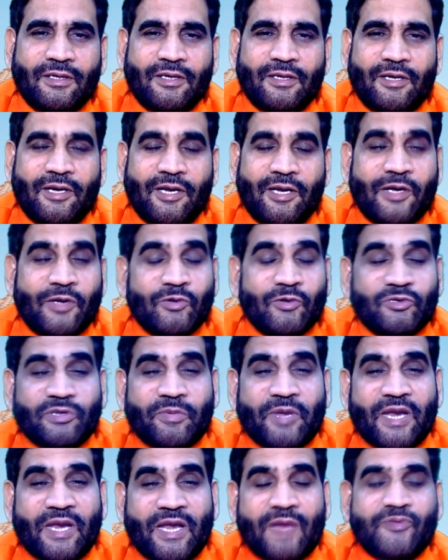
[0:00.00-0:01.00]
लेकिन उससे
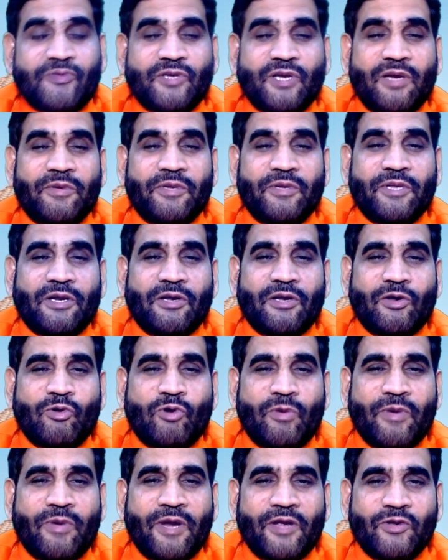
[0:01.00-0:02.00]
पहले आपसे निवेदन करूंगा
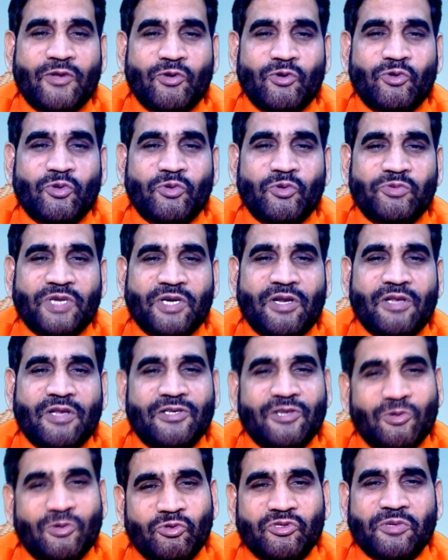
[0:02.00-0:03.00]
मेरा यूट्यूब चैनल
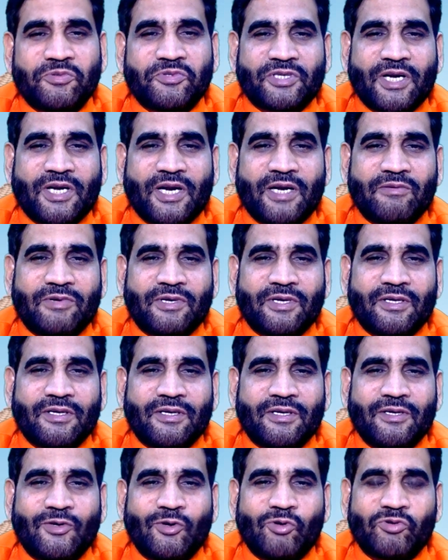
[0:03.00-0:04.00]
जरूर सब्सक्राइब करें
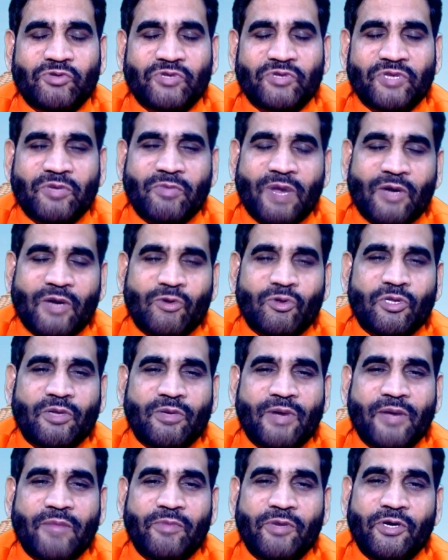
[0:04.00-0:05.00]
नोटिफिकेशन बेल को
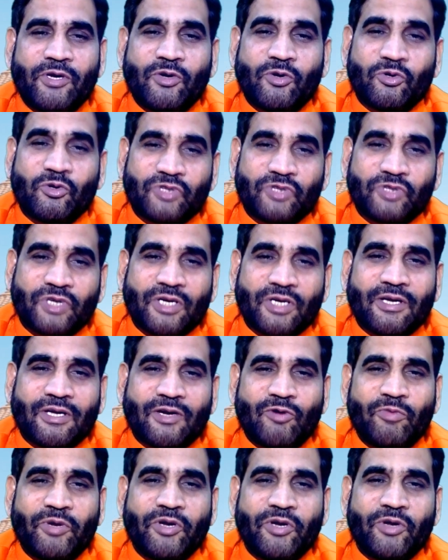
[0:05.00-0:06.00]
दबाएं वीडियो को शेयर करें और
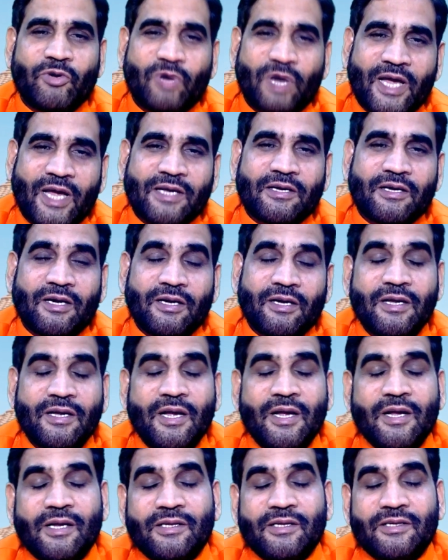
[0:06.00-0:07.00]
वीडियो को लाइक करें
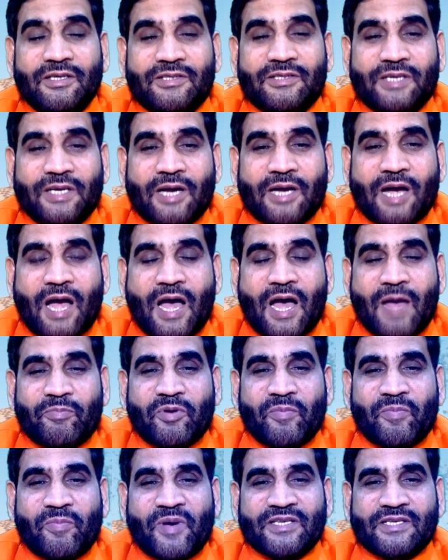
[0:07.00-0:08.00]
जिससे कि आपके
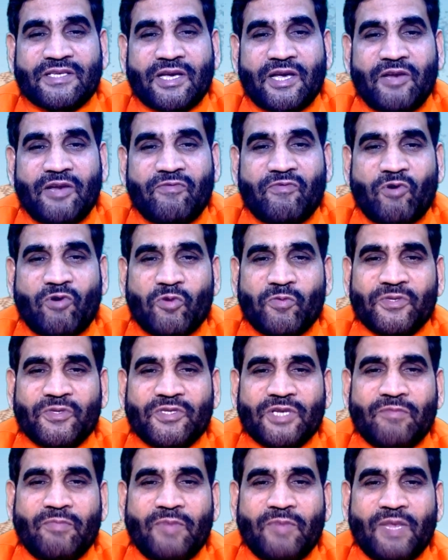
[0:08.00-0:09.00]
पास
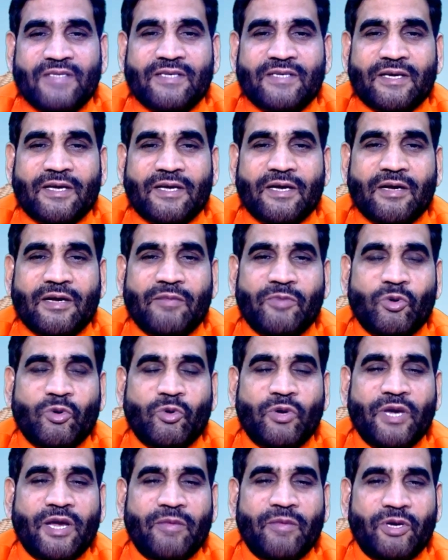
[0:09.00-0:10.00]
इंफॉर्मेशन मिल सके हमने कोई
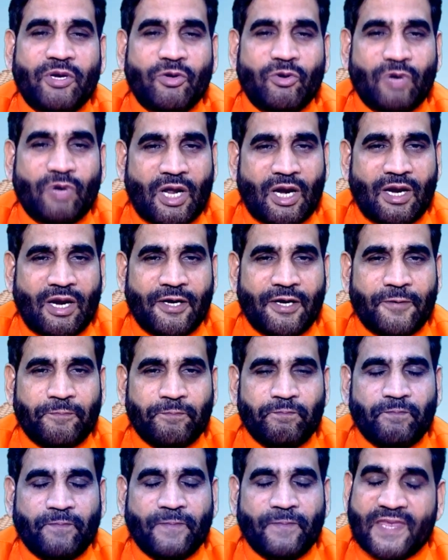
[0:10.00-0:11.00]
नया वीडियो डाला है
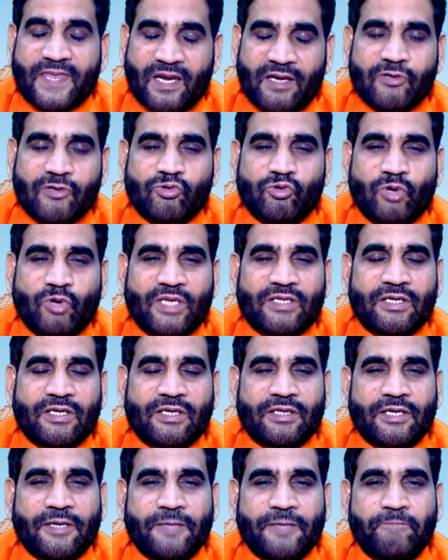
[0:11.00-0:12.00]
चलिए शुरुआत
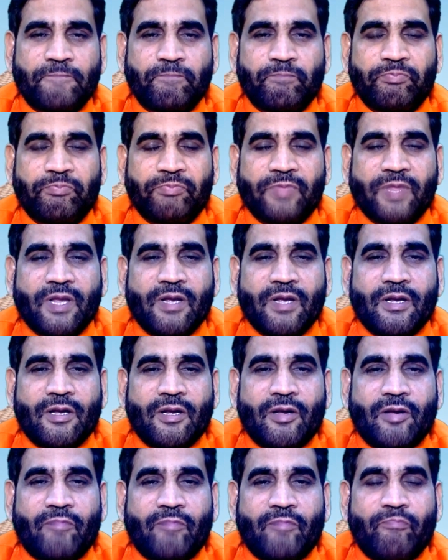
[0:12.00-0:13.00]
करते
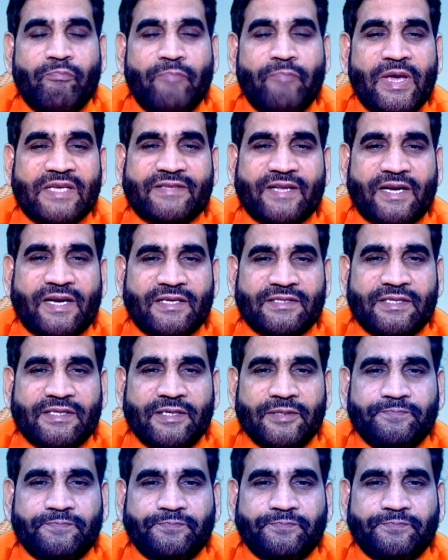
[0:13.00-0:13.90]
हैं मेष राशि